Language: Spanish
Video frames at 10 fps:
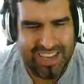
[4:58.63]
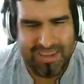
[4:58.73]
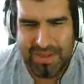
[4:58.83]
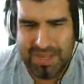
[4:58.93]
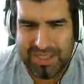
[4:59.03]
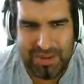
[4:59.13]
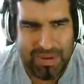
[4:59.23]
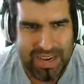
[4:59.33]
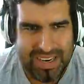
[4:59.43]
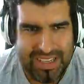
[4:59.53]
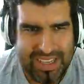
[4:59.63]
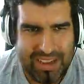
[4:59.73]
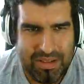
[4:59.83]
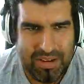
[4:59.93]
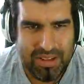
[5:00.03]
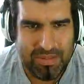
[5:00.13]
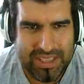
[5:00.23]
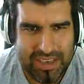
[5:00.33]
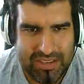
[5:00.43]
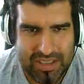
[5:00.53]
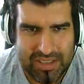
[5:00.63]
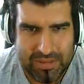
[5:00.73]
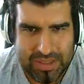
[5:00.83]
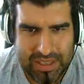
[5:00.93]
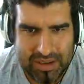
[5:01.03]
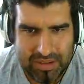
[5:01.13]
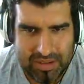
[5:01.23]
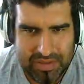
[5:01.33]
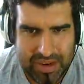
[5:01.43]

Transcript: He cambiado los planes. Dije, bueno, domestico eso, domestico lo otro y